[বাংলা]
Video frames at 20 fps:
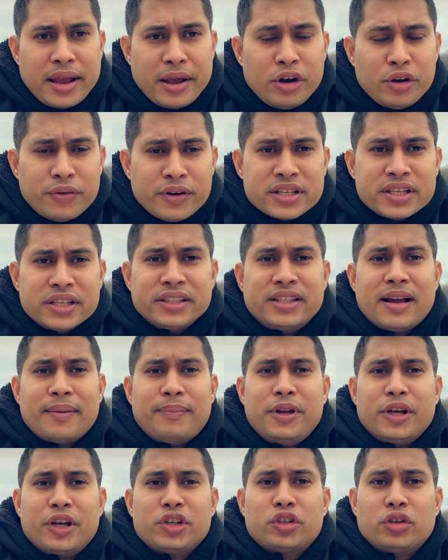ইউনিভার্সিটিতে
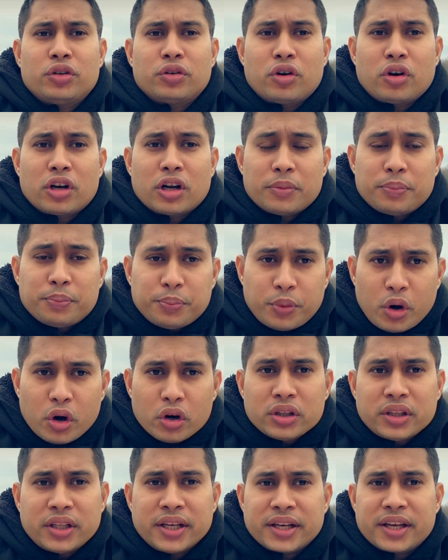অ্যাপ্লিকেশন করার পর
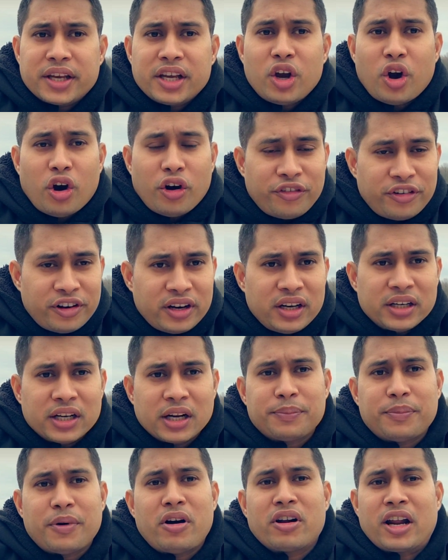থেকে অফার
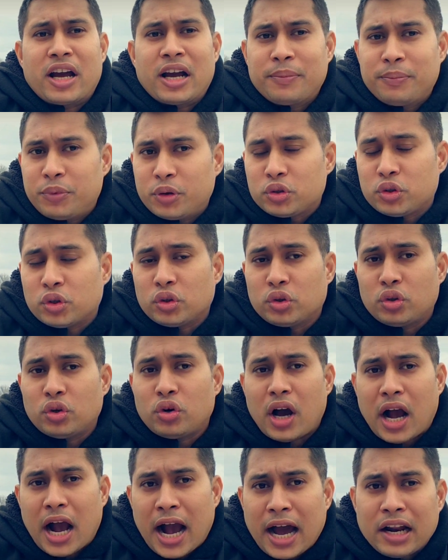লেটার পাওয়ার আগ পর্যন্ত
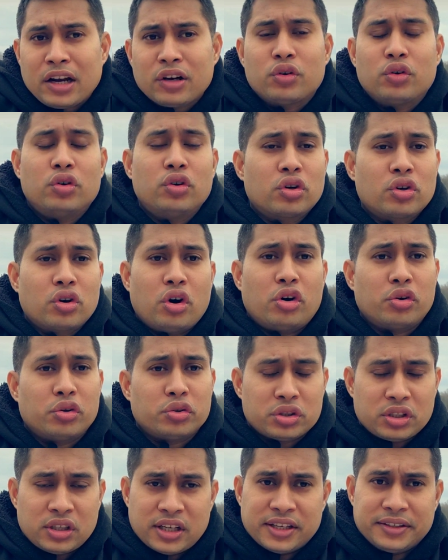আর কোনো
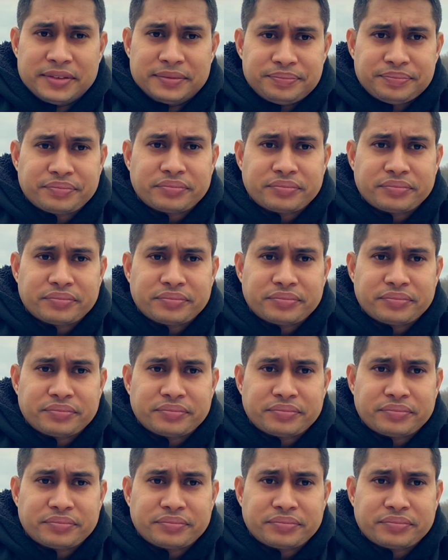খরচ নাই